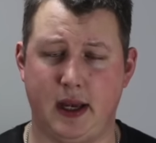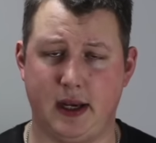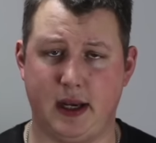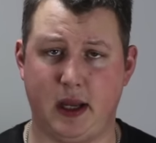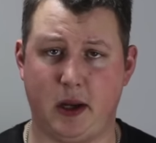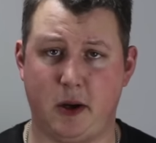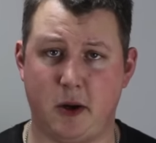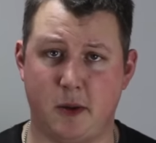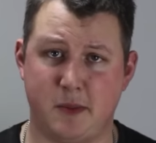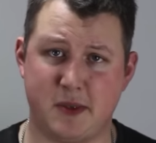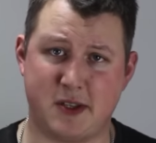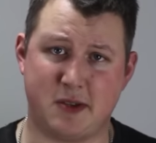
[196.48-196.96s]

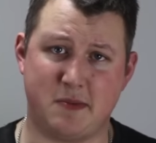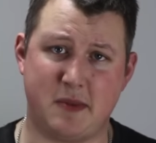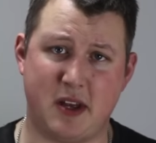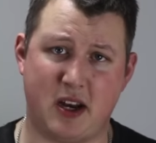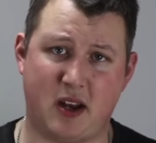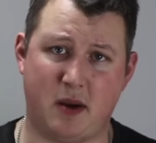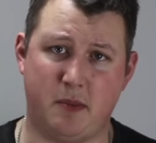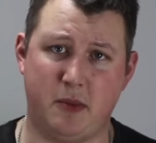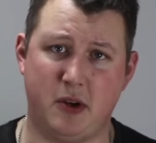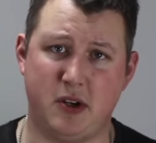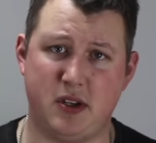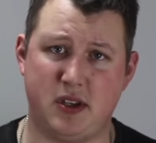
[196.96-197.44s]
Die kommen zu mir
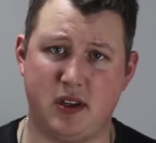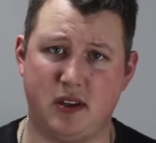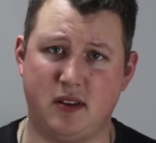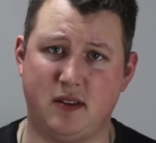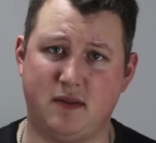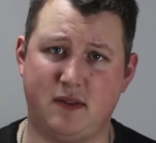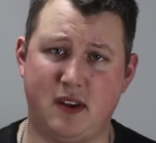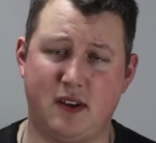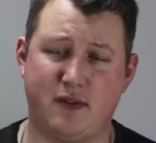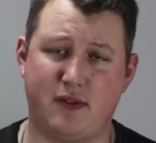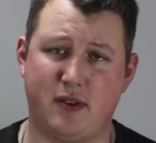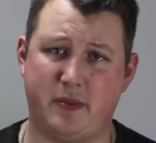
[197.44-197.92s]
nach München
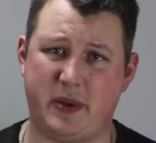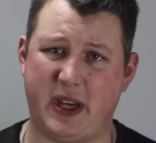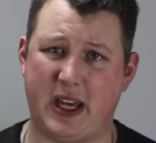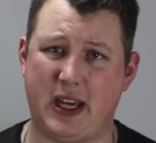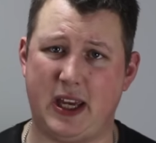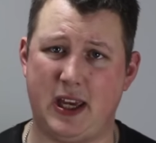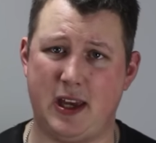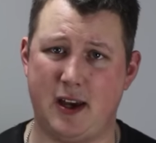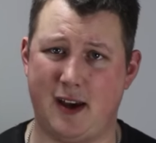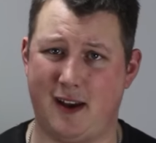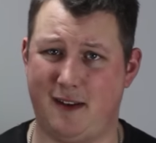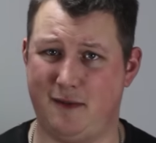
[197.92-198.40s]
und wir
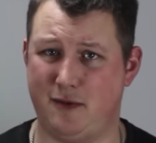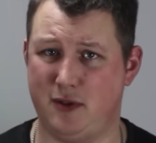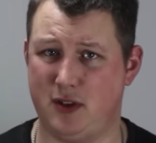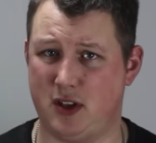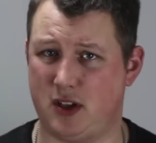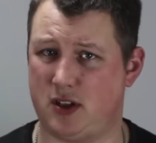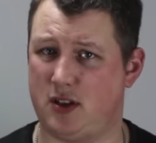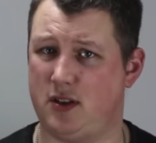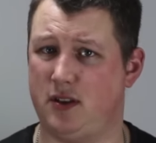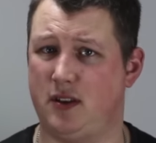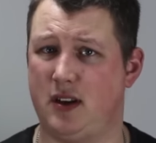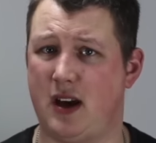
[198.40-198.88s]
verbringen hier einen
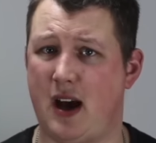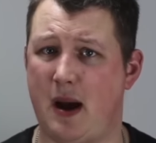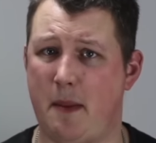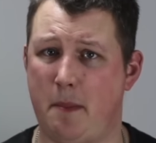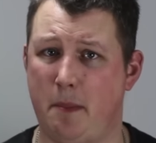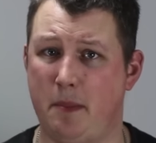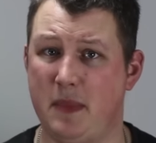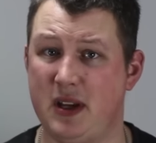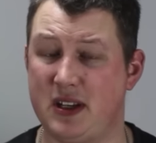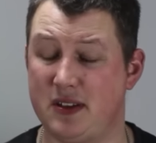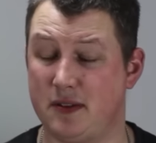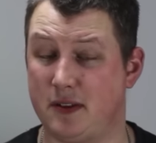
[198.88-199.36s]
wunderschönen
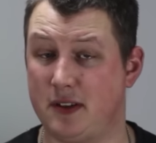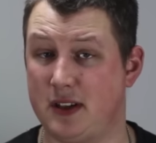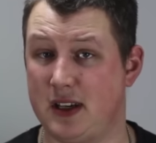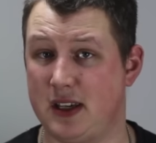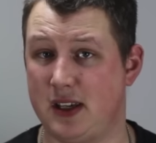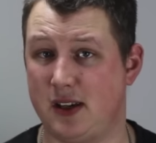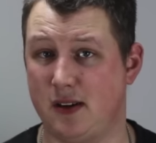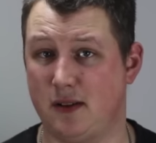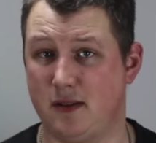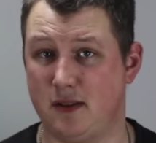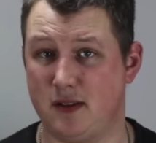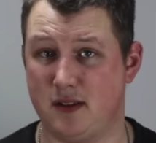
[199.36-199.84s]
Abend mit
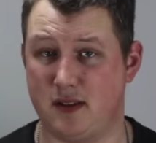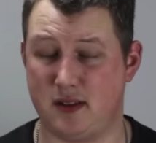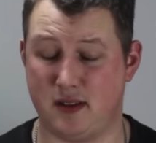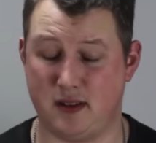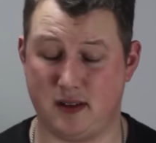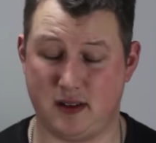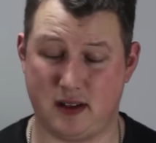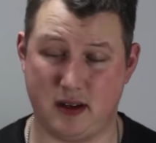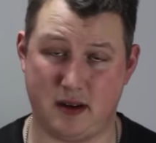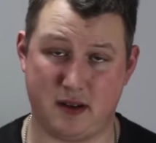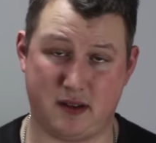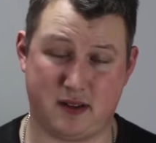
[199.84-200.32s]
euch
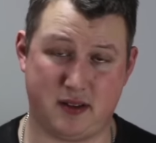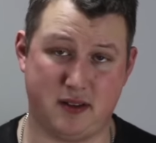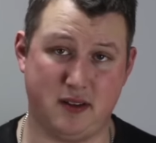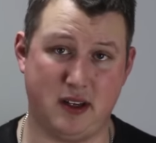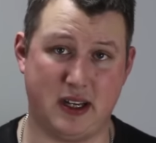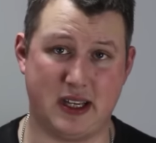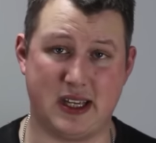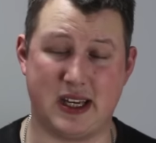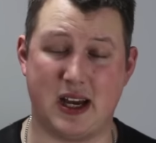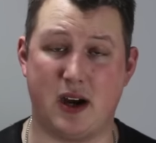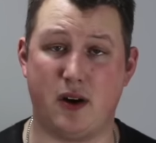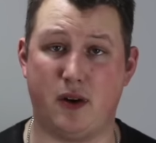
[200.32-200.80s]
und
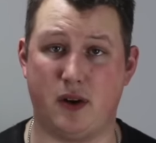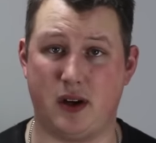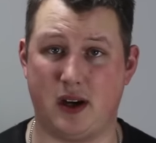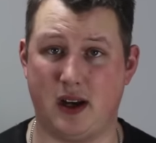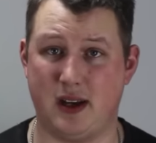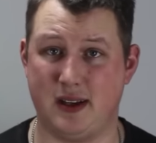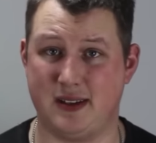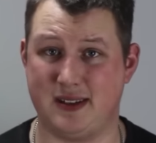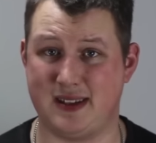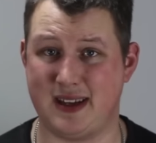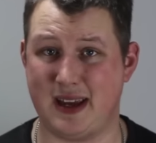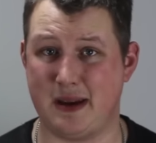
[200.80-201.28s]
natürlich auch
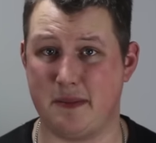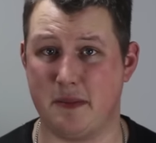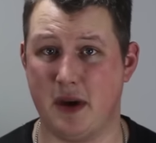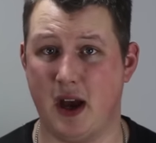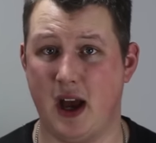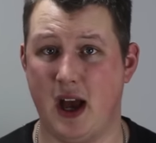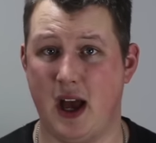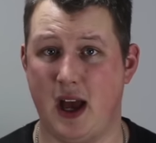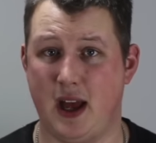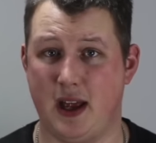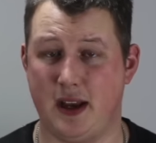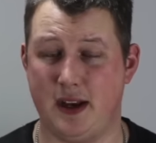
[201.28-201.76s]
dem
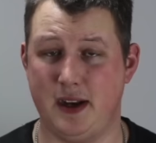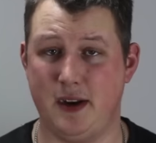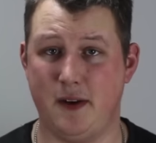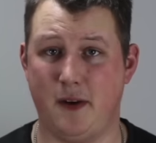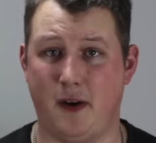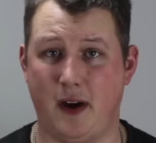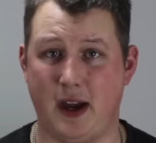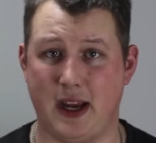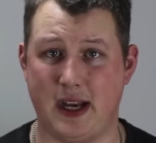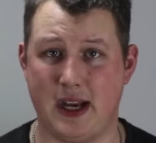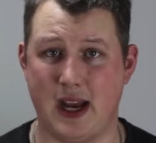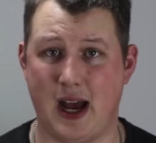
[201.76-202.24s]

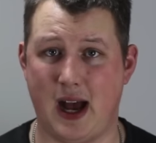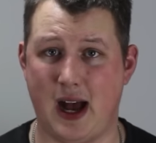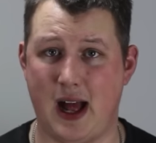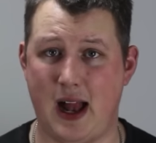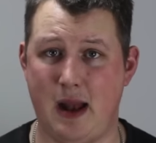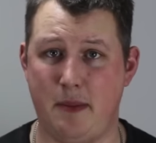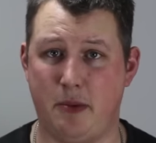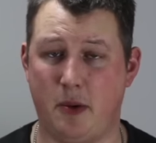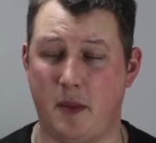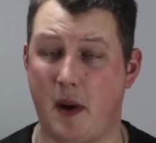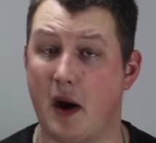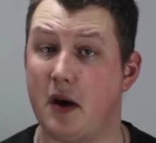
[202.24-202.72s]
neuen
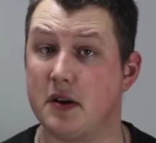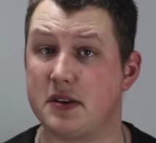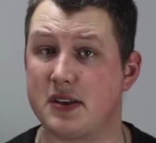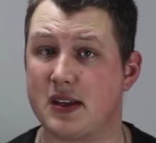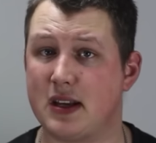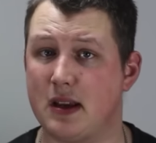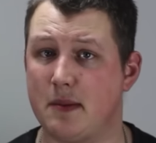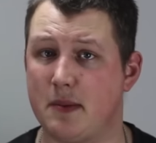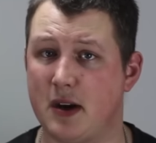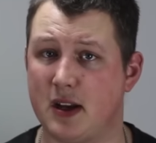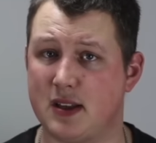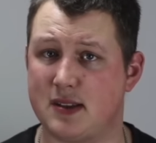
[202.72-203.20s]
Album.
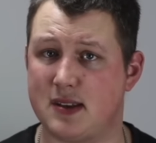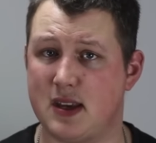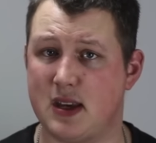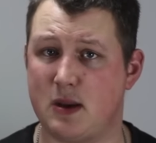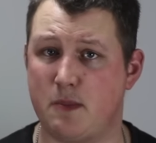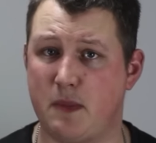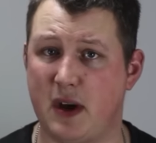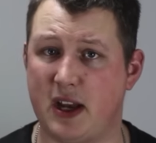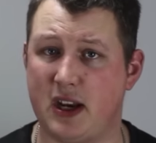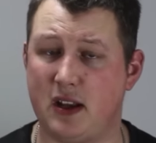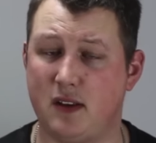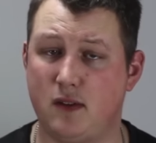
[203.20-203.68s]
Außerdem hat
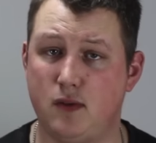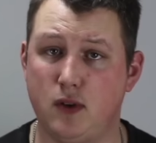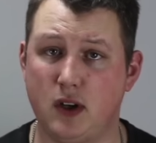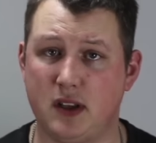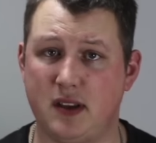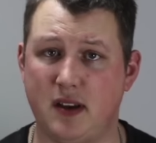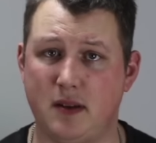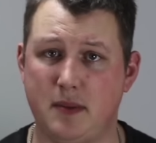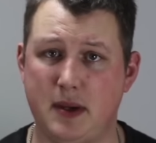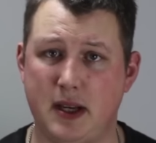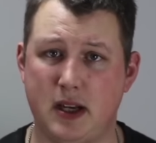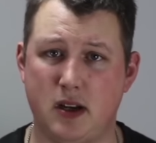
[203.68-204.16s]
sich bei den
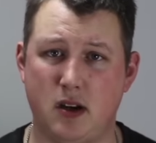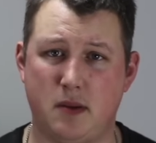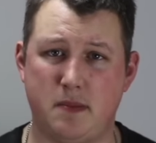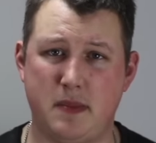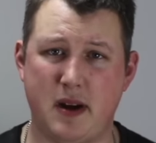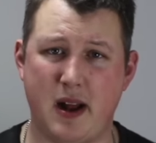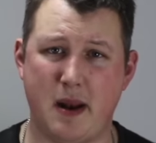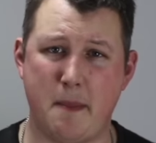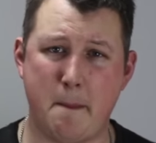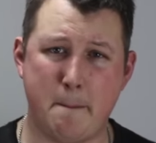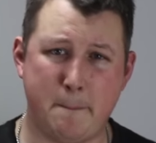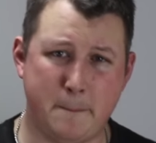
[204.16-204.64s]
Tourterminen
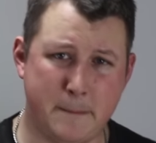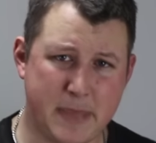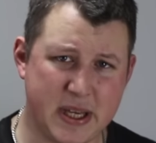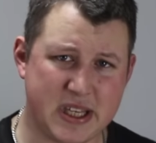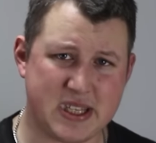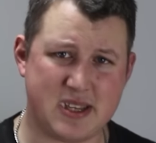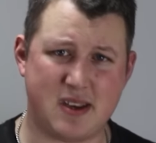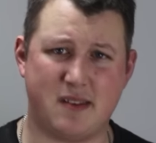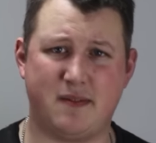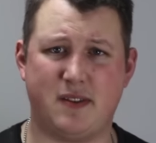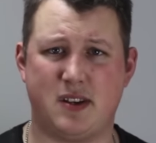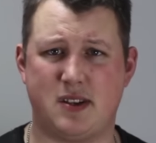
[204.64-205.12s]
nochmal ein
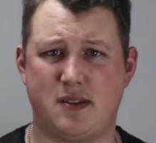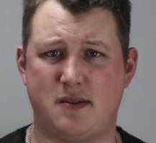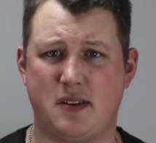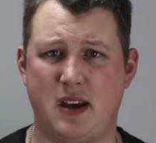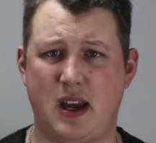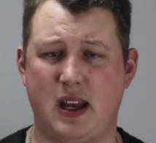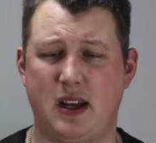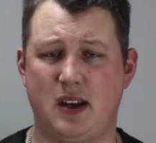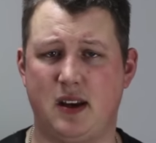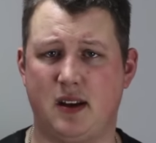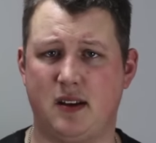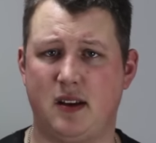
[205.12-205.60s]
bisschen was
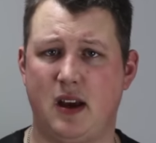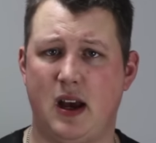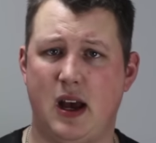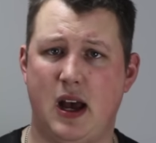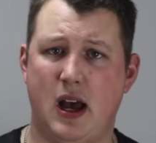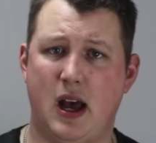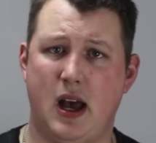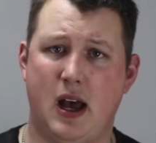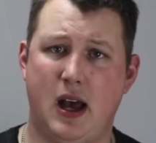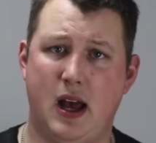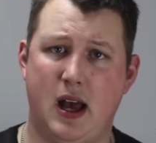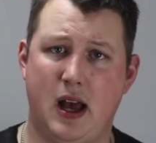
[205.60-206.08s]
verändert.
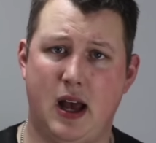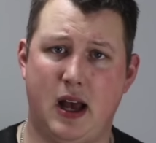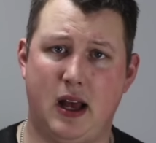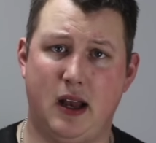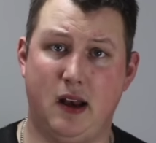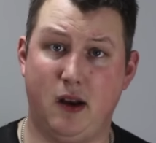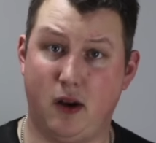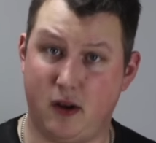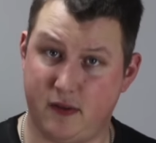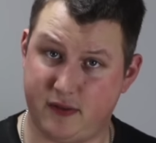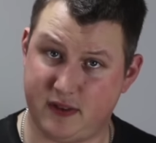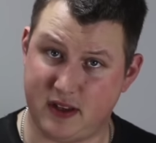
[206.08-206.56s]

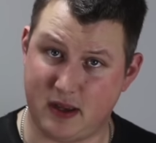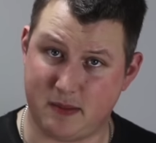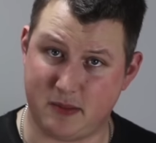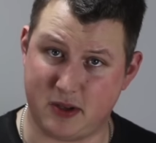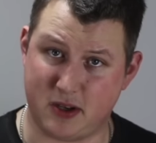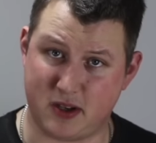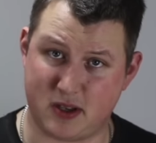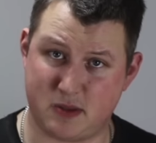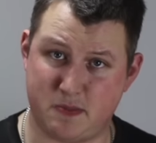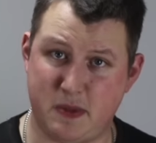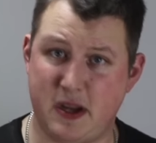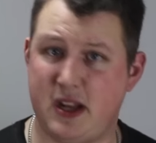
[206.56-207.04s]
Läuft neben mir
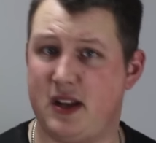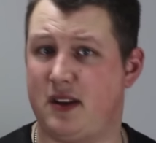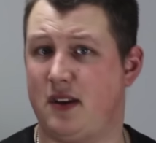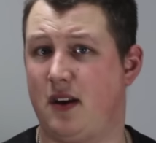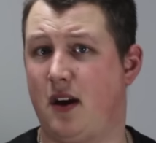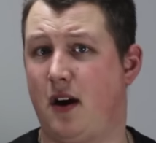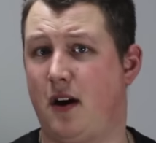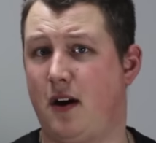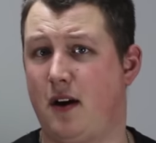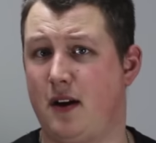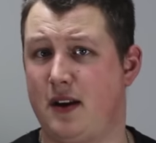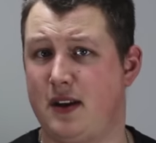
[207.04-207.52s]
durchs Bild
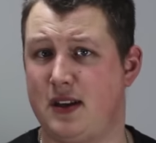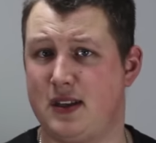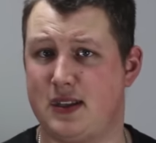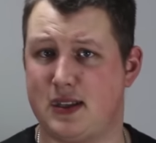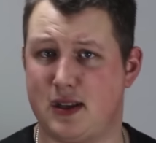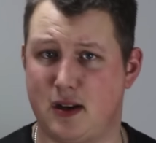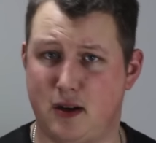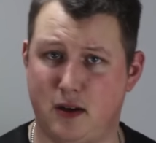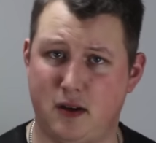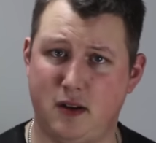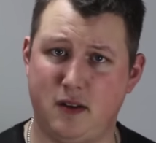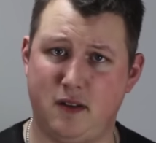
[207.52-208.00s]
und
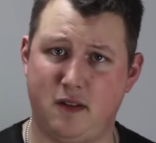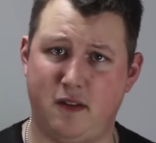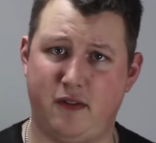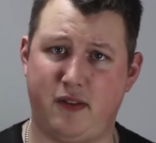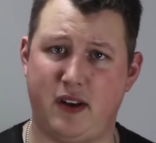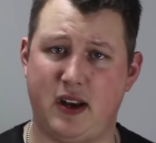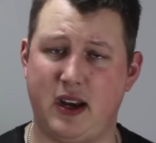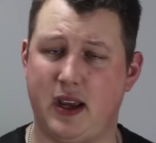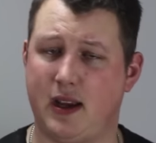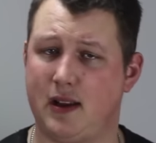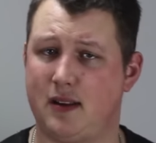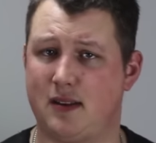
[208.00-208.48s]
ist unten
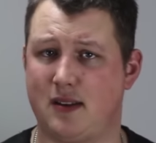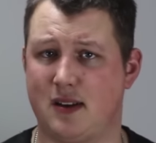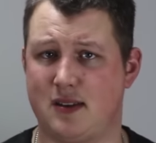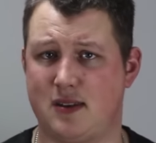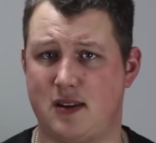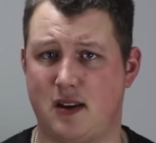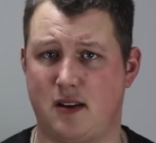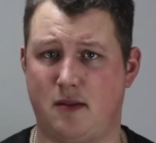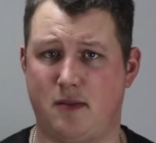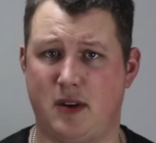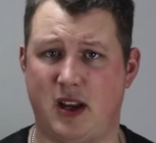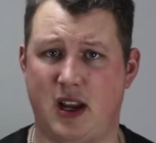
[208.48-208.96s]
verlinkt,
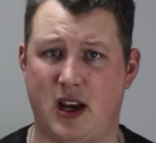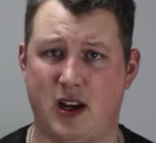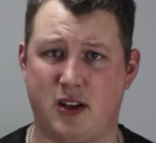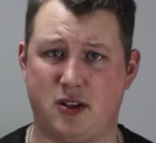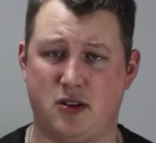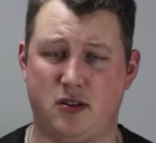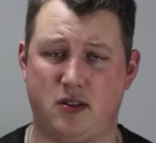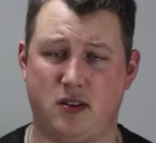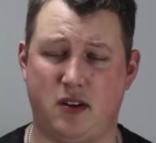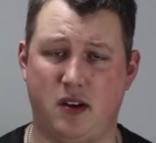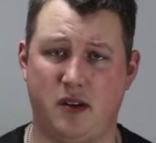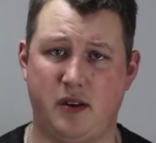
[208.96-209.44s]
dass ihr nochmal
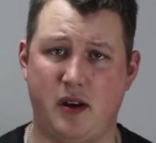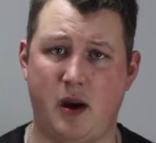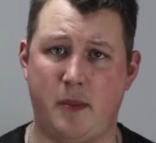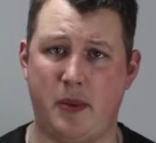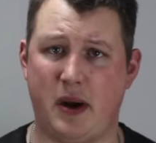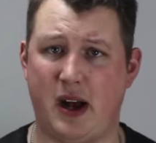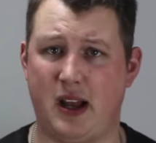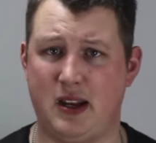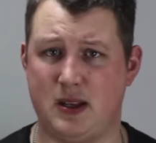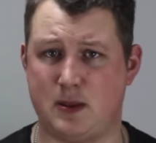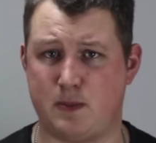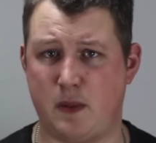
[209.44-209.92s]
nachschauen könnt,
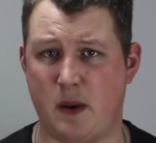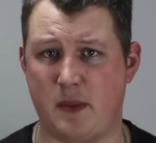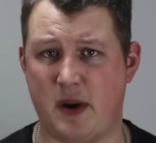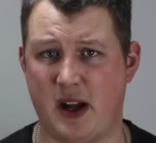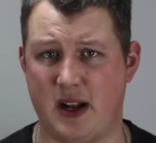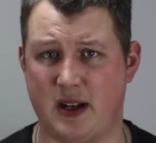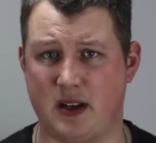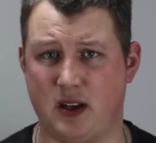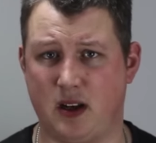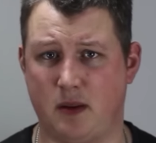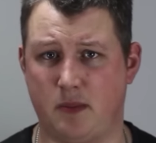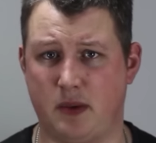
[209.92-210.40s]
ob alles beim
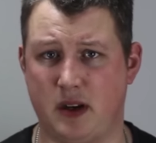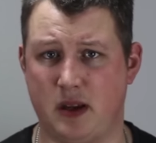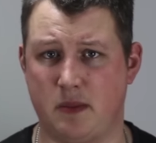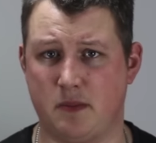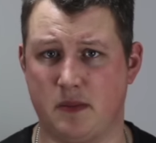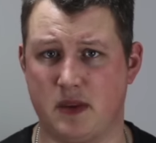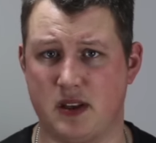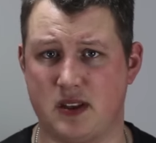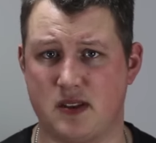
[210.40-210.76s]
Alten geblieben